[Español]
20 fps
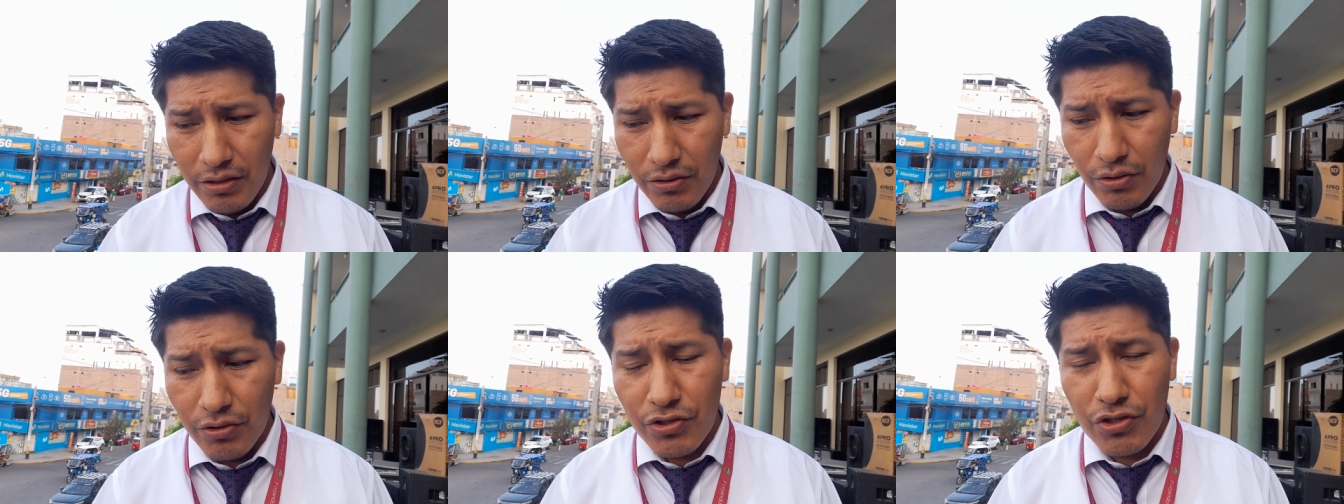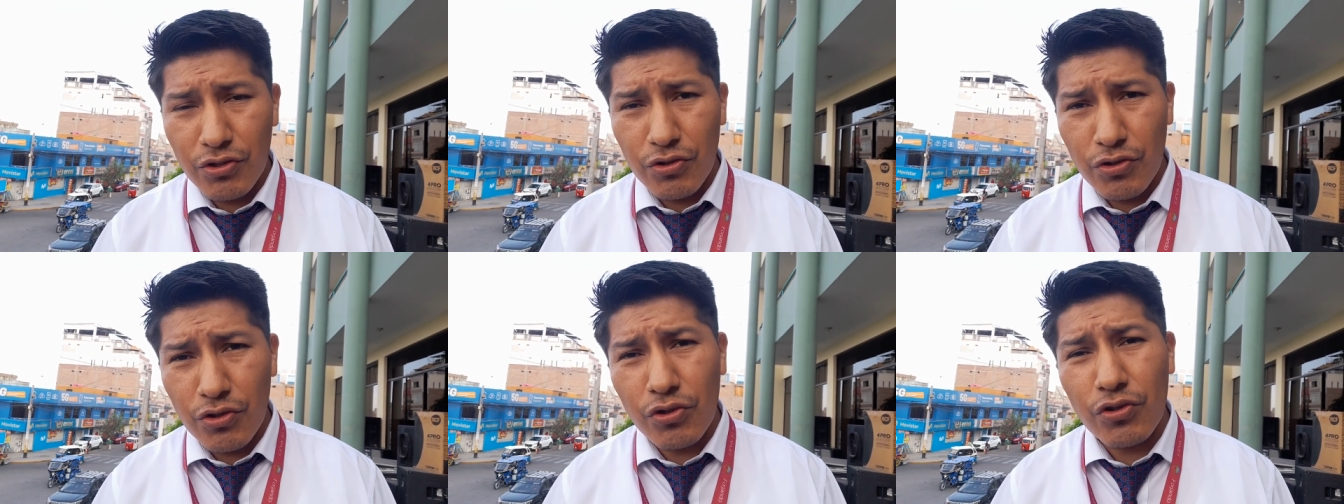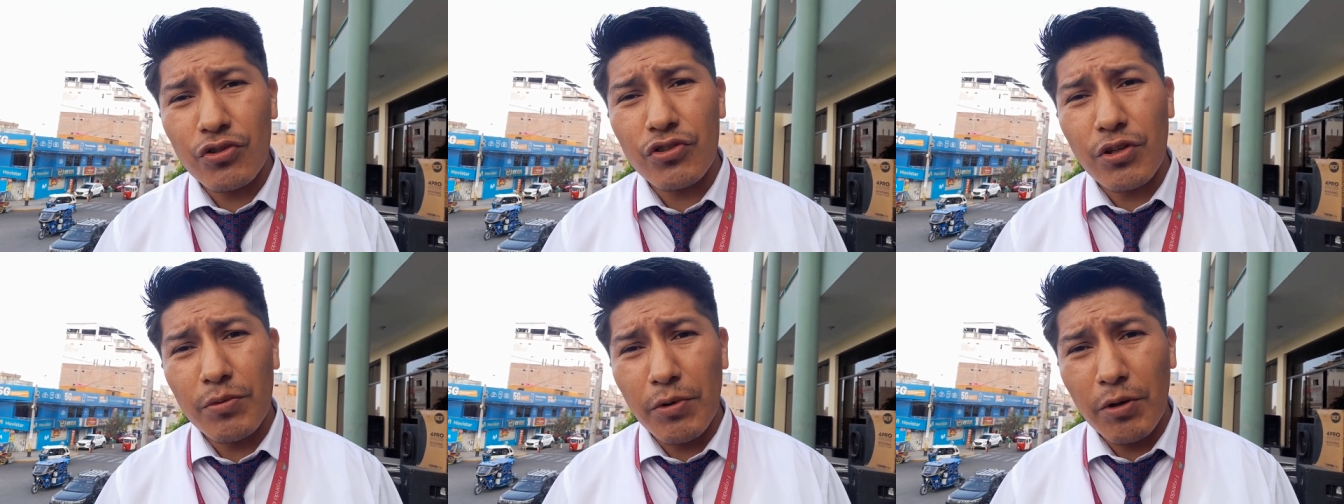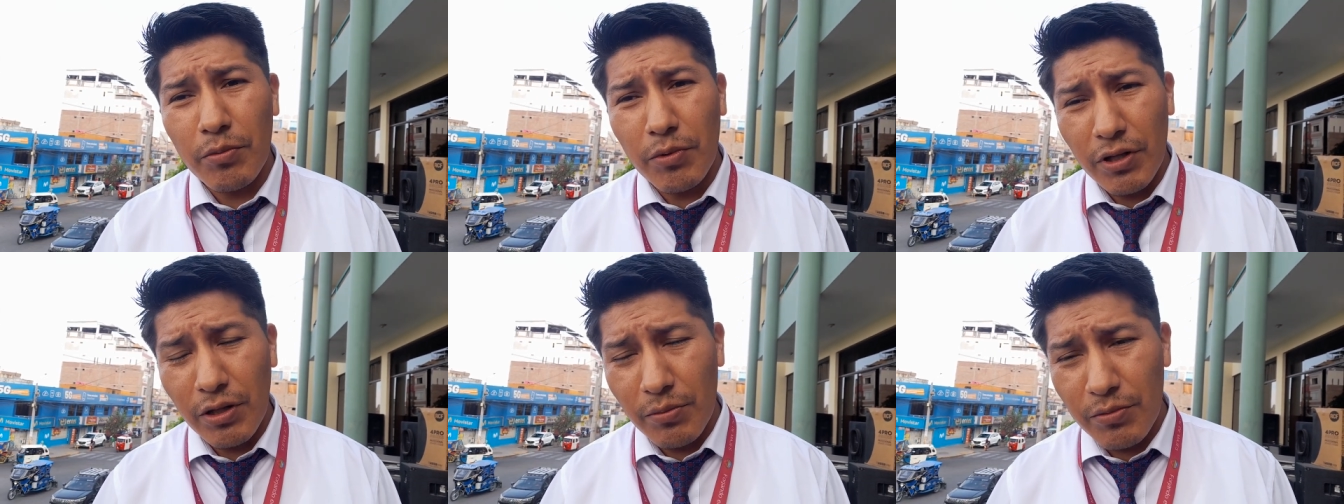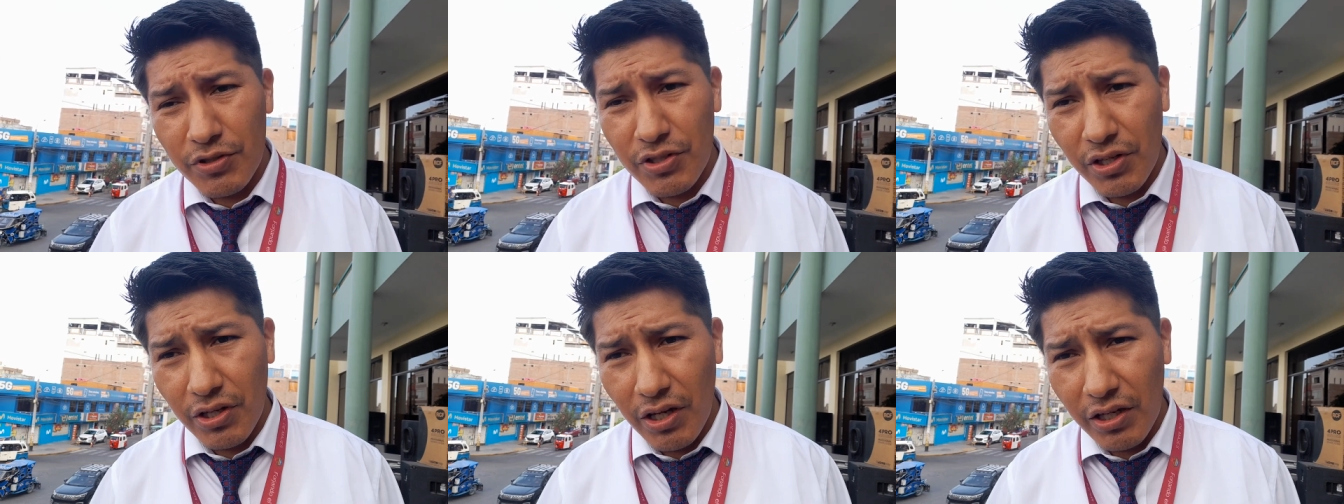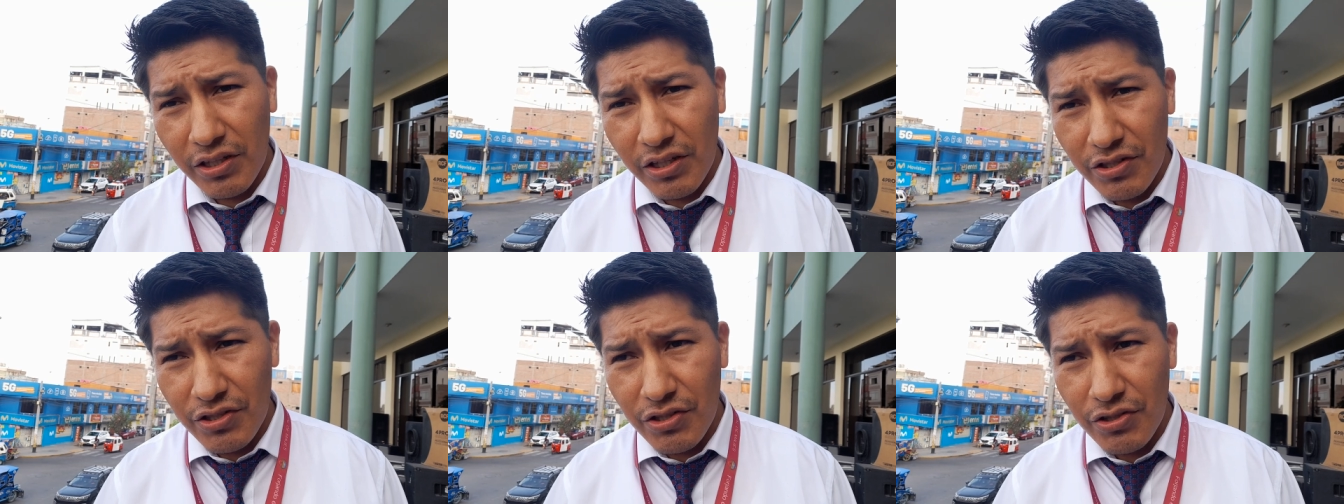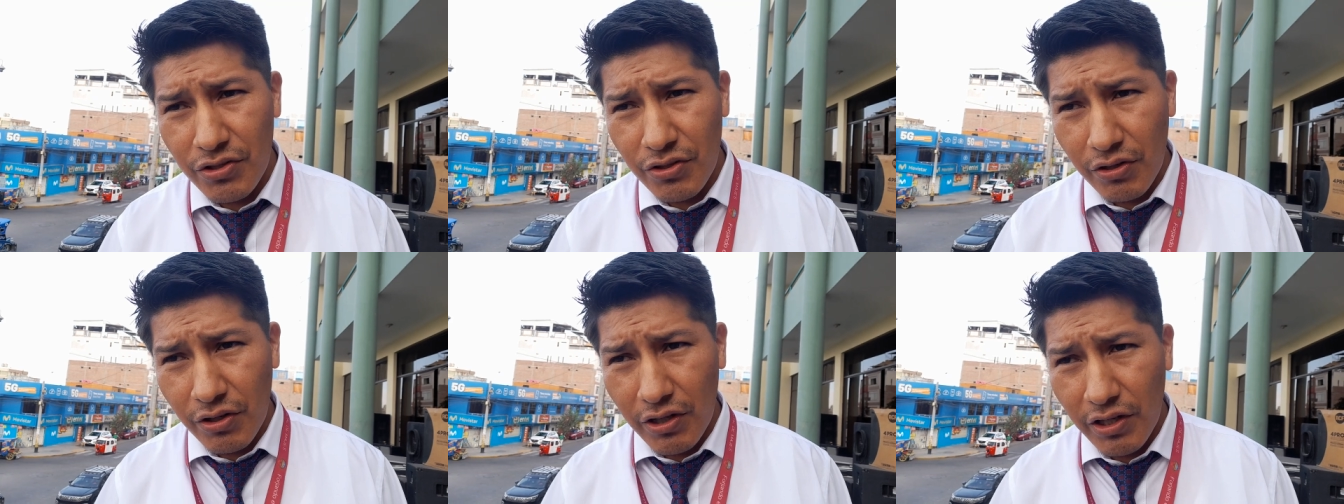Entonces nosotros también venimos en
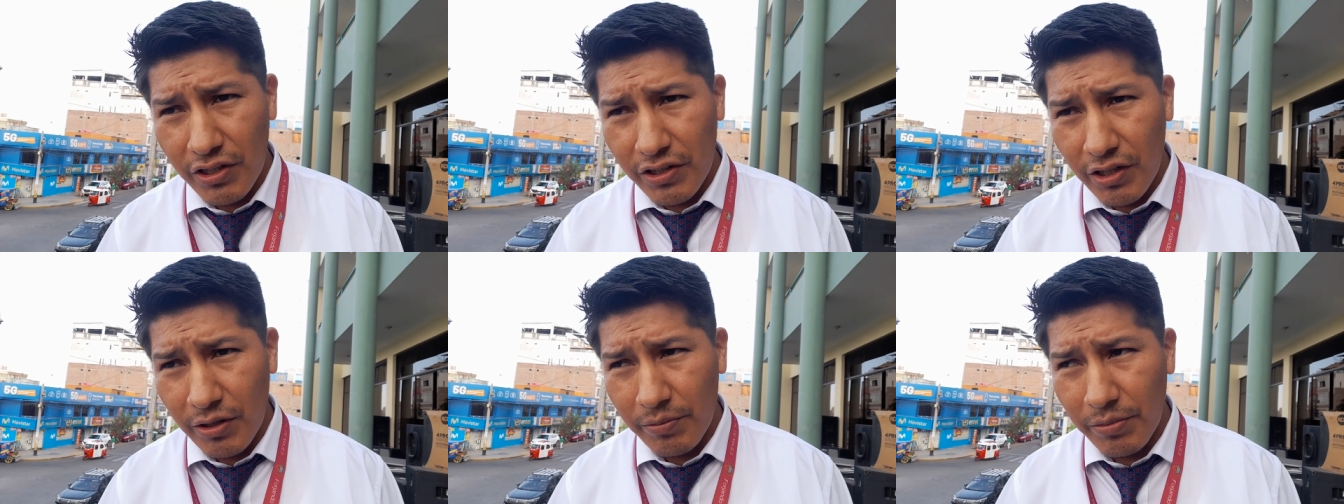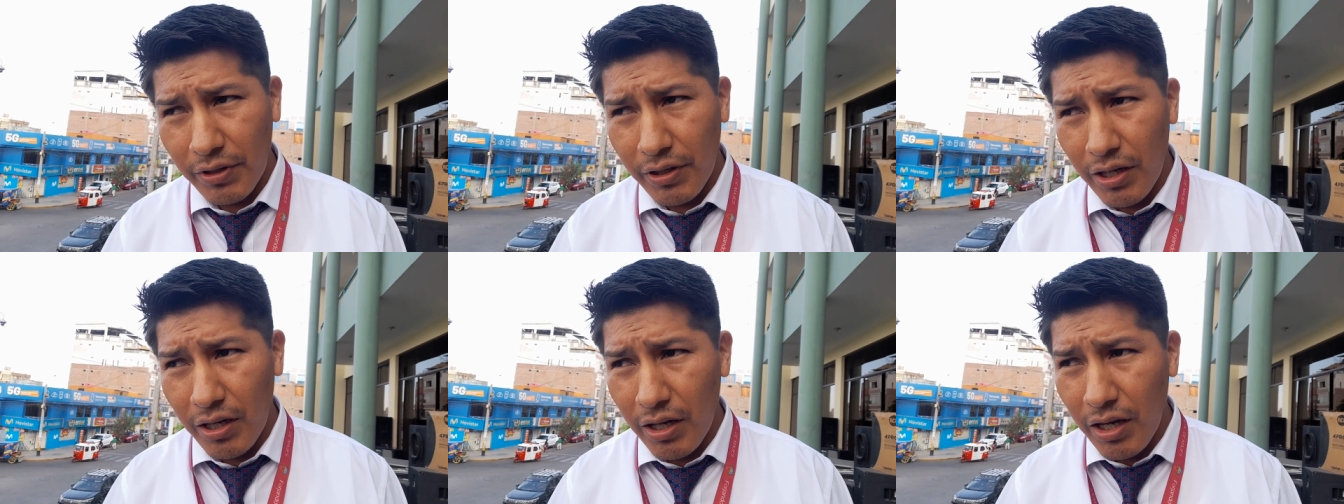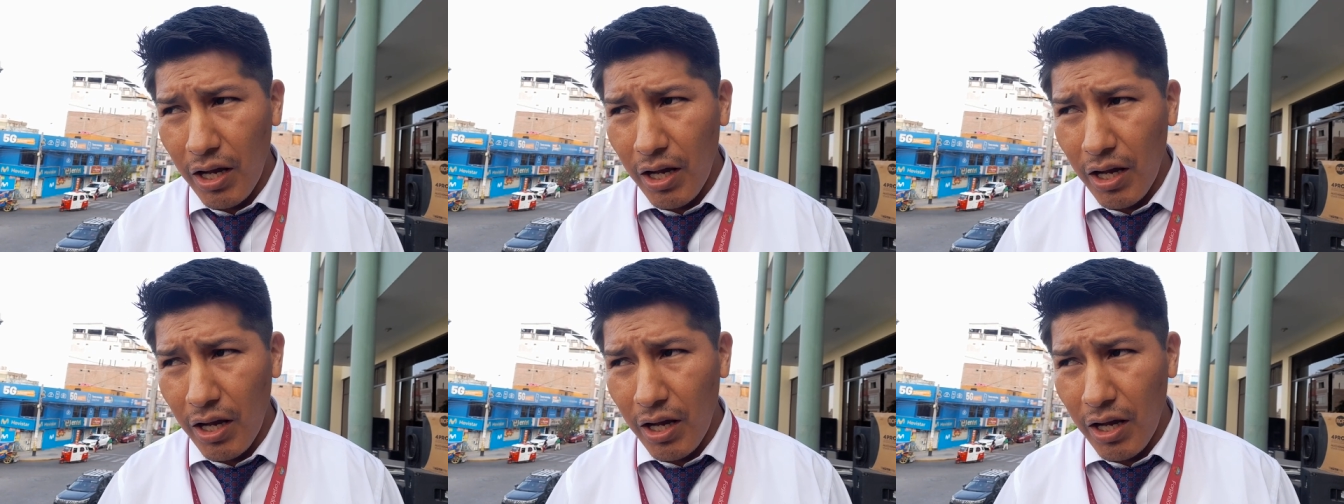adquisición en la etapa.